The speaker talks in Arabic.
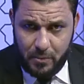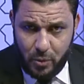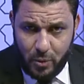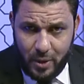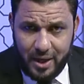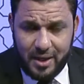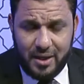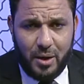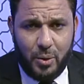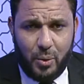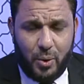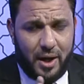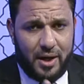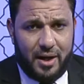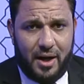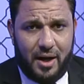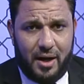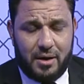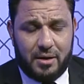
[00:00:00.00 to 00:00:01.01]
وأنه
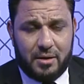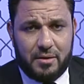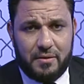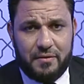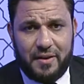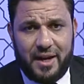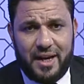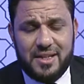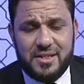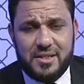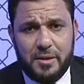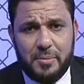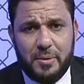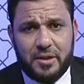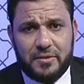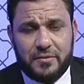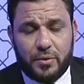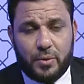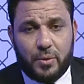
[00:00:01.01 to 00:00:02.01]
على حق فعايز
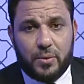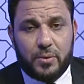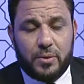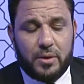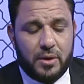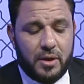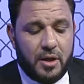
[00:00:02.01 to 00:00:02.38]
يبعد فرعون